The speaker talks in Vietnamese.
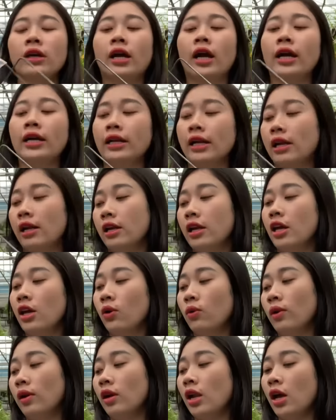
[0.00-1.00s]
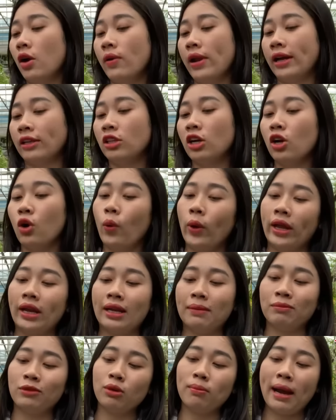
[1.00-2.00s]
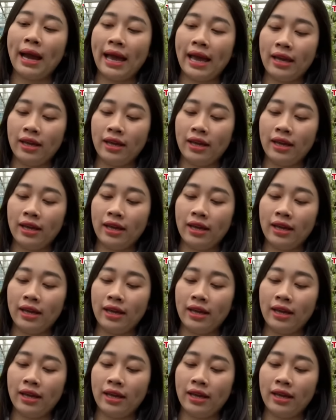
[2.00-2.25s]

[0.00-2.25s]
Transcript: cây này là đều đều đã thuần khỏe năm thứ ba